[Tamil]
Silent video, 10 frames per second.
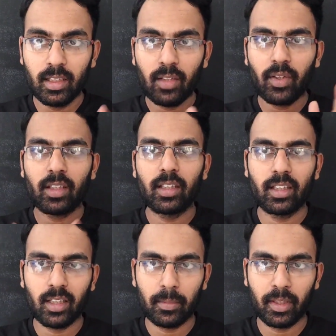இந்தியாவை
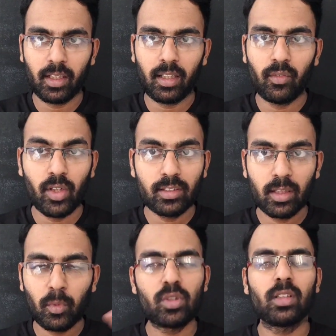எடுத்துக்கிட்டிங்க அப்படின்னா
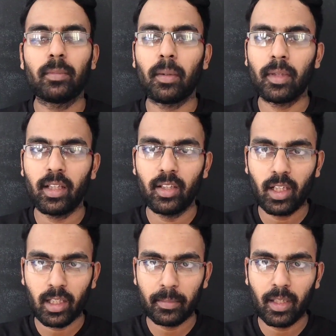விளைச்சல் முடிஞ்சதுக்கப்புறமா தான் இது
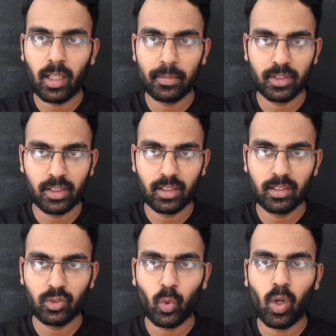அட்டாக் பண்ண ஆரம்பிச்சிருக்கு
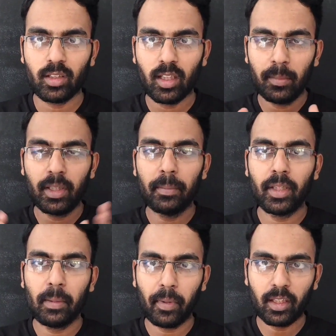ஸோ அதனால்
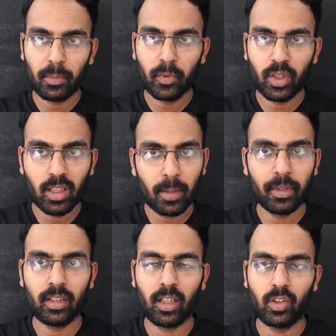மிகப்பெரிய பாதிப்பு இல்லை
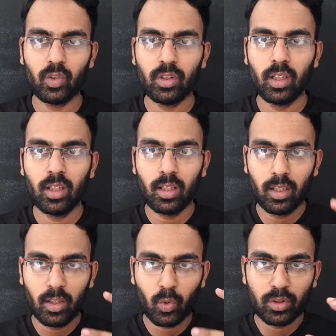அப்படின்னாலும்
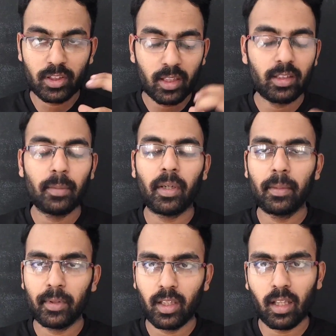சிறிய சிறிய
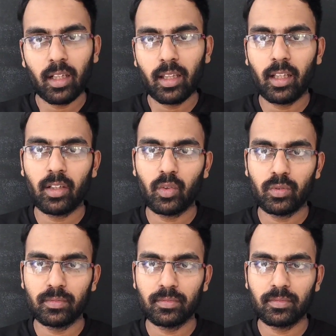பாதிப்புகள் இருந்துகிட்டு தான்
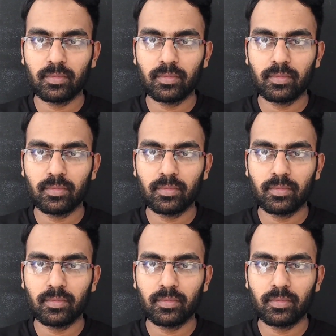இருக்கும்